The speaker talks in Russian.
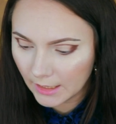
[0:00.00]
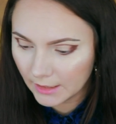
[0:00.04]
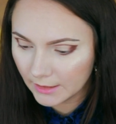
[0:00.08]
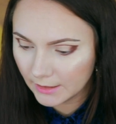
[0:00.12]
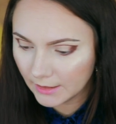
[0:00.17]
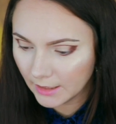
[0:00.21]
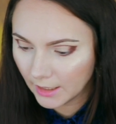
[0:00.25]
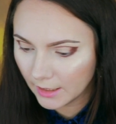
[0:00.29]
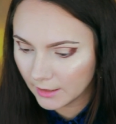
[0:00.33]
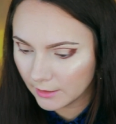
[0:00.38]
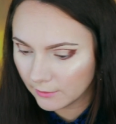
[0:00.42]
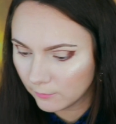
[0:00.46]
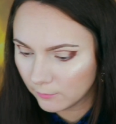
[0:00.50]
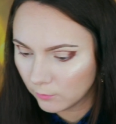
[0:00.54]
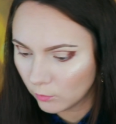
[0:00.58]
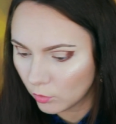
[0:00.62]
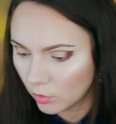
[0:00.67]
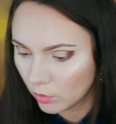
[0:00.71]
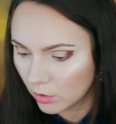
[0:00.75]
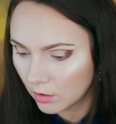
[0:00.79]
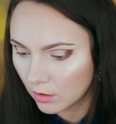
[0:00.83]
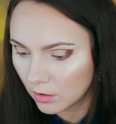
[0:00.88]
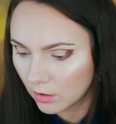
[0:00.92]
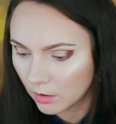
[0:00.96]
Я
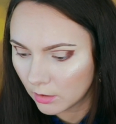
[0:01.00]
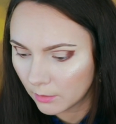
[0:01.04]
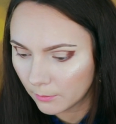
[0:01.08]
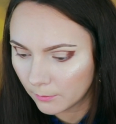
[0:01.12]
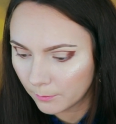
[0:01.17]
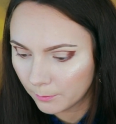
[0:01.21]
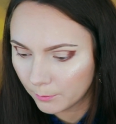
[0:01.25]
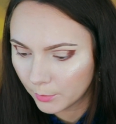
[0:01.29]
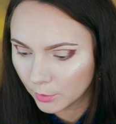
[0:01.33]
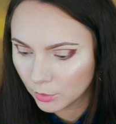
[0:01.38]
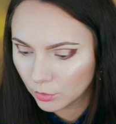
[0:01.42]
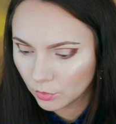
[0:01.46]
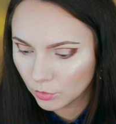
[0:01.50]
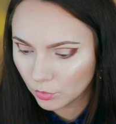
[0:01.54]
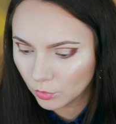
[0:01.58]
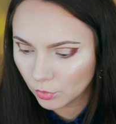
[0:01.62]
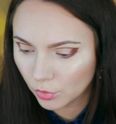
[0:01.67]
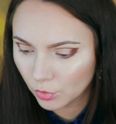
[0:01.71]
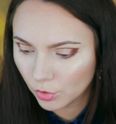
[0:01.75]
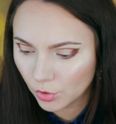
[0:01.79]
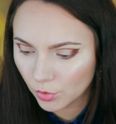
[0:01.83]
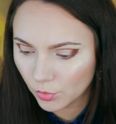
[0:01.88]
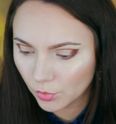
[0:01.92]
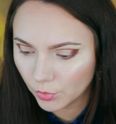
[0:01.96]
его а,
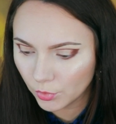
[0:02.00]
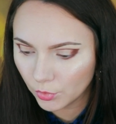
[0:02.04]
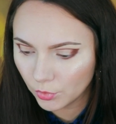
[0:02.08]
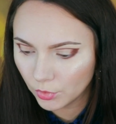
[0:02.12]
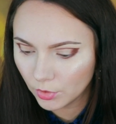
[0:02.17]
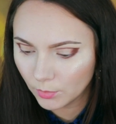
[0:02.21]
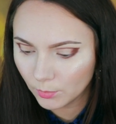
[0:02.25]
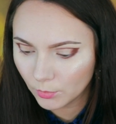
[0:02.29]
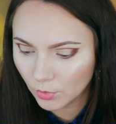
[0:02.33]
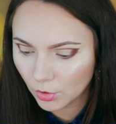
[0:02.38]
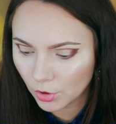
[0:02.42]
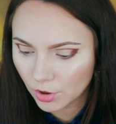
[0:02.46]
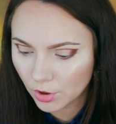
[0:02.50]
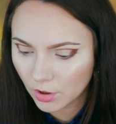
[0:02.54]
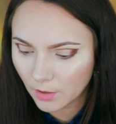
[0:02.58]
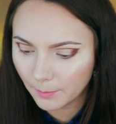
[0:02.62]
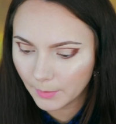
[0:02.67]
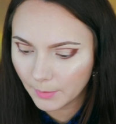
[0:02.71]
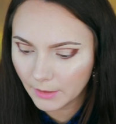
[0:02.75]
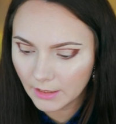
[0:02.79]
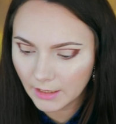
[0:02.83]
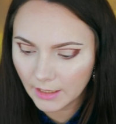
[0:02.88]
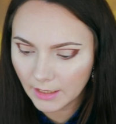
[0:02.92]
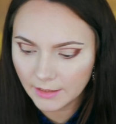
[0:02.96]
подтушую немножко
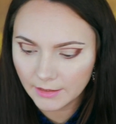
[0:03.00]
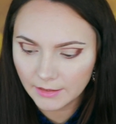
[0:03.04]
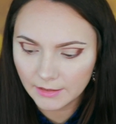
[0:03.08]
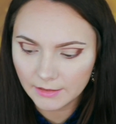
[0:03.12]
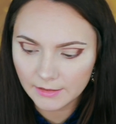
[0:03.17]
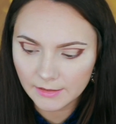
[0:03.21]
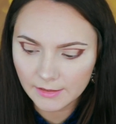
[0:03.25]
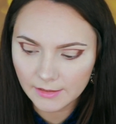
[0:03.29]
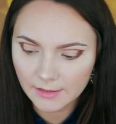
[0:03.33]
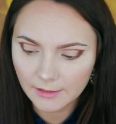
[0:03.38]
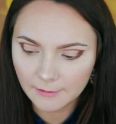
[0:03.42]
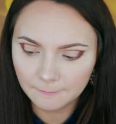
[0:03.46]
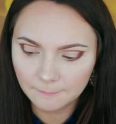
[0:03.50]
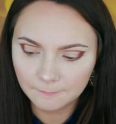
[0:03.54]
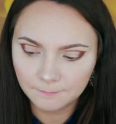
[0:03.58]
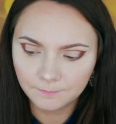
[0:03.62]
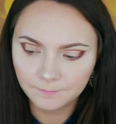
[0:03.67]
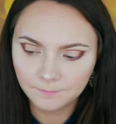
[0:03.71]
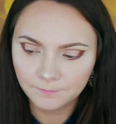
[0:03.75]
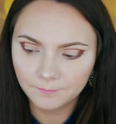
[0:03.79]
по границе.